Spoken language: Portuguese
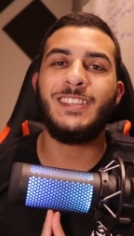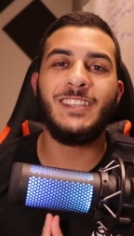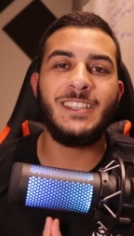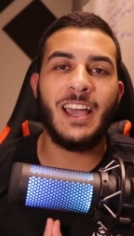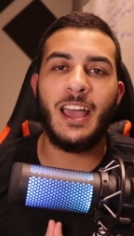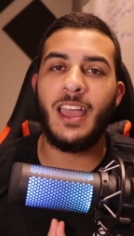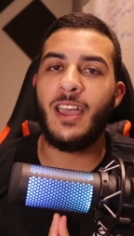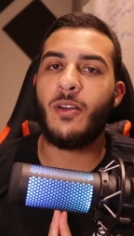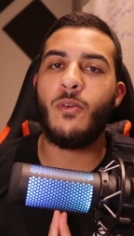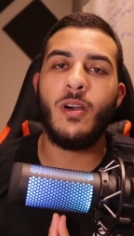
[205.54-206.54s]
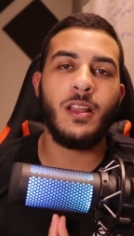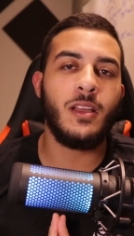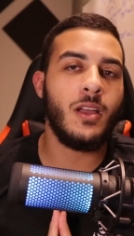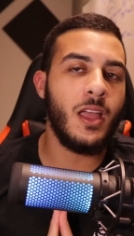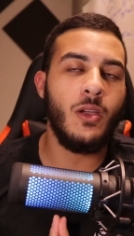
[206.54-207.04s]
de diarreia
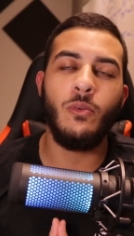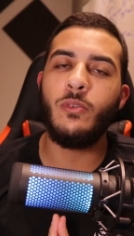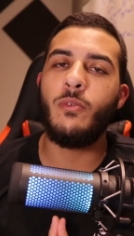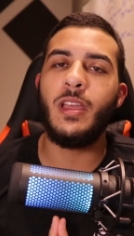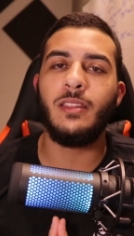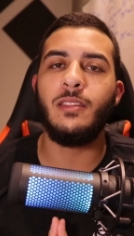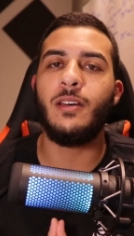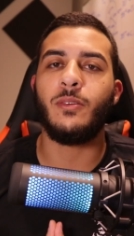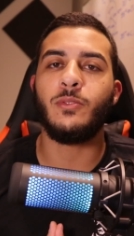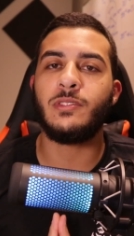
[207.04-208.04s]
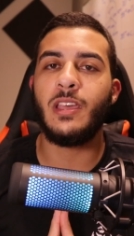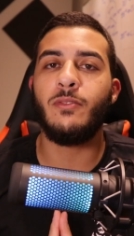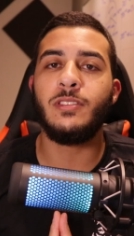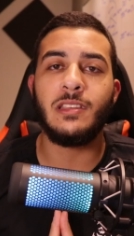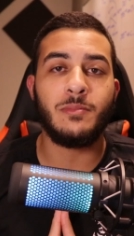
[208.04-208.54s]
cólica, eu não aguento, não. Não sei
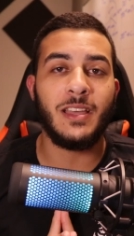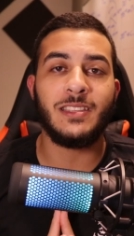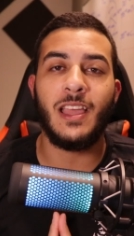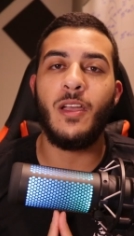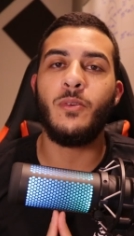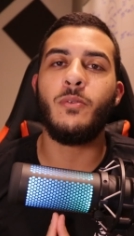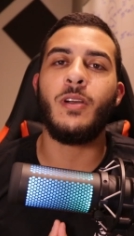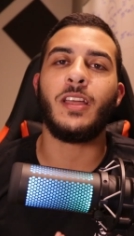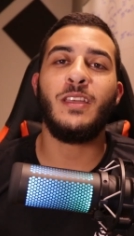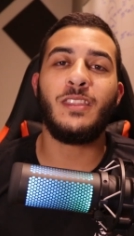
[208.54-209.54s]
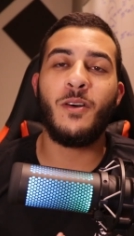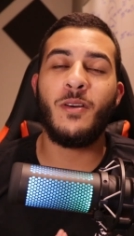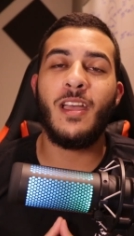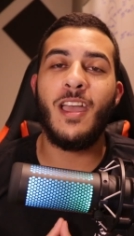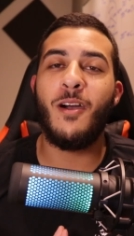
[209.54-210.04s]
vocês, mas eu não aguento. Então,
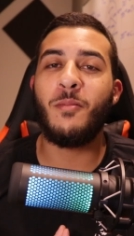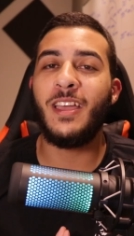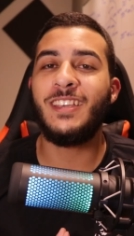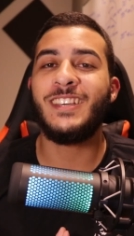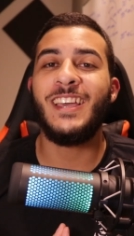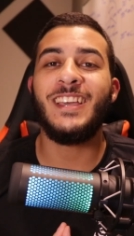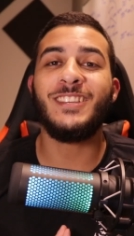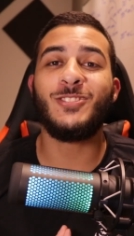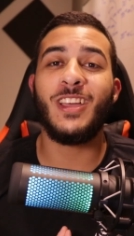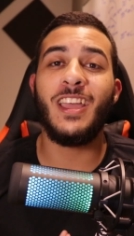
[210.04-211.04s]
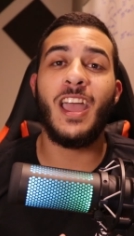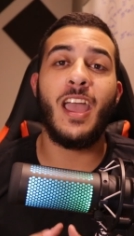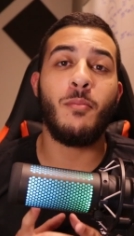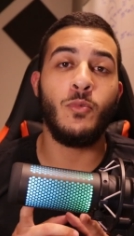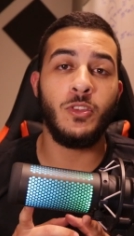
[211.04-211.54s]
realmente, isso aí
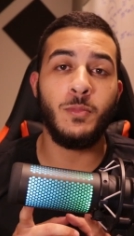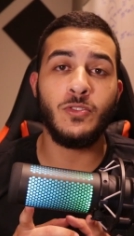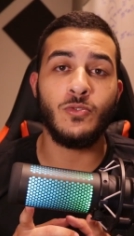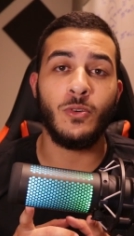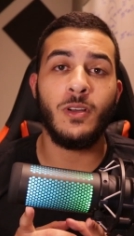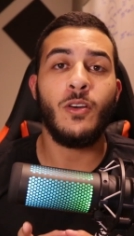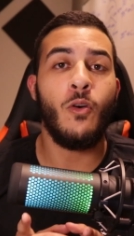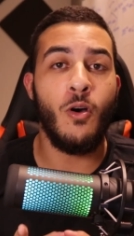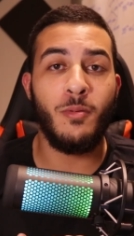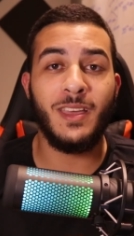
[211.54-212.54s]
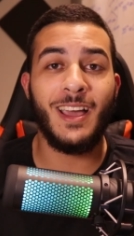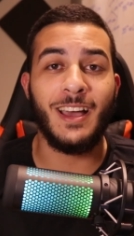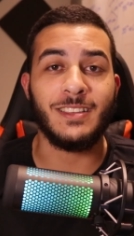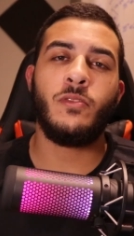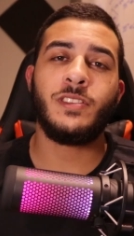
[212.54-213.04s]
é muito bizu coma em
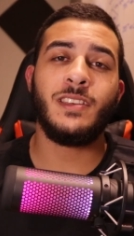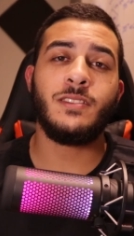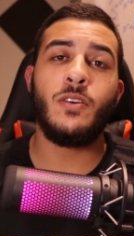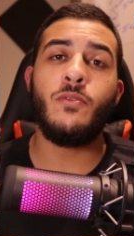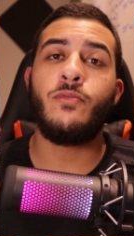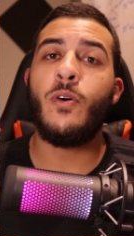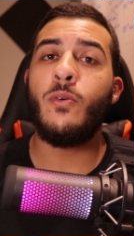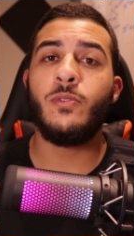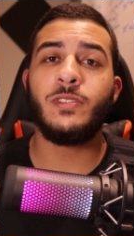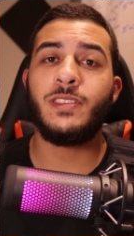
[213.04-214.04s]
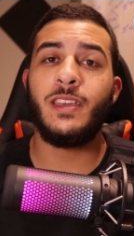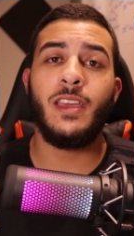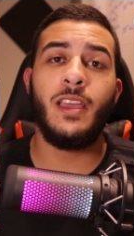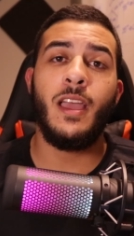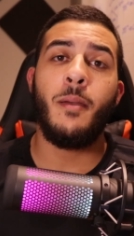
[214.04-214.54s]
casa. Vocês não vão
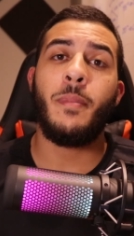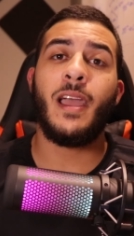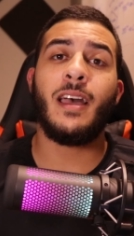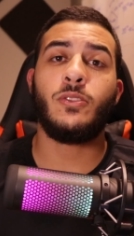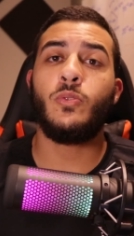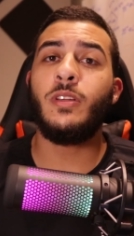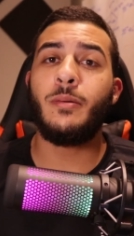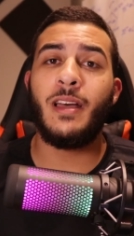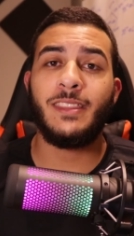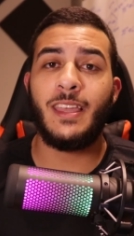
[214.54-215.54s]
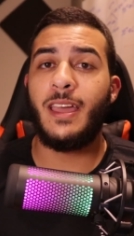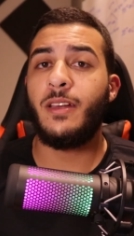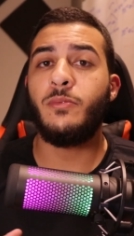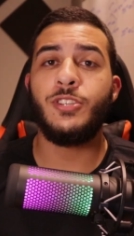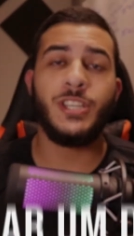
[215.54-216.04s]
conseguir pegar toda a
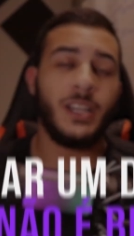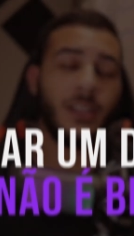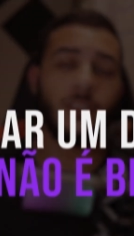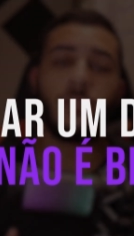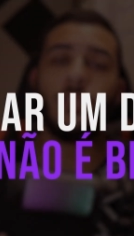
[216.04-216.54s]
matéria um dia antes,